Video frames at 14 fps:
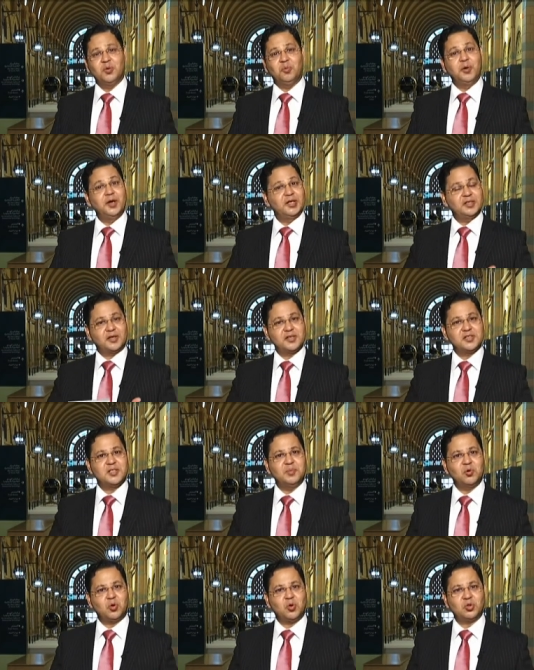
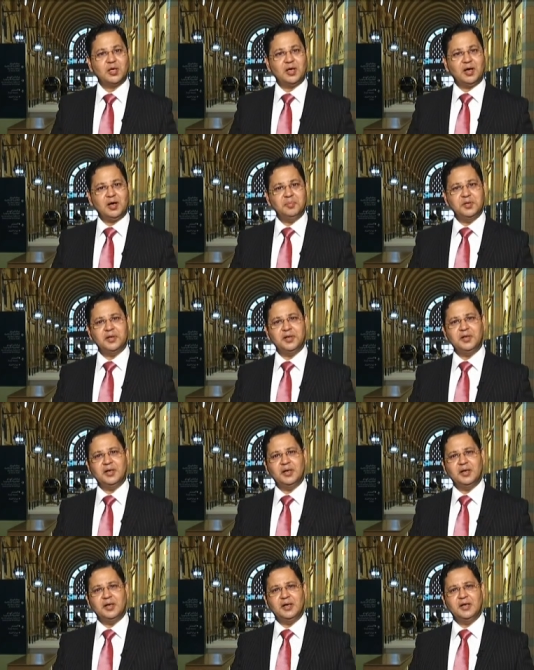ويترسم خطى العابرين
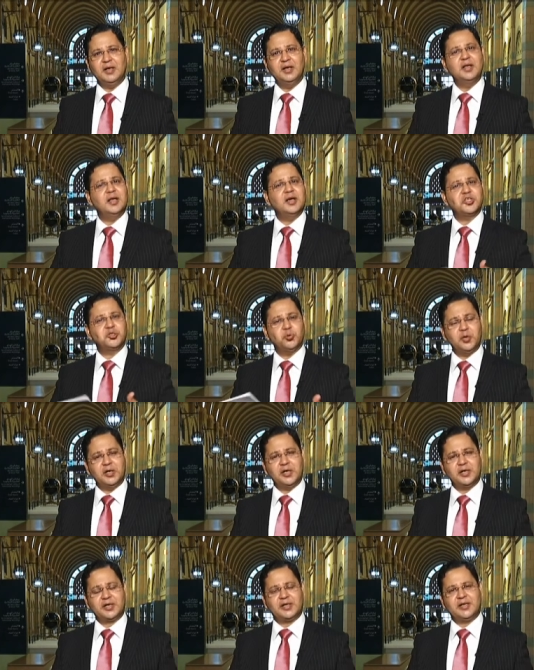إلى
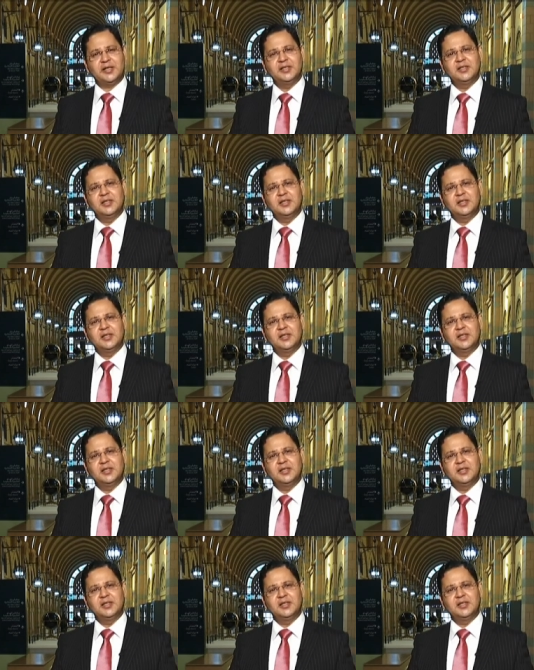الأشواق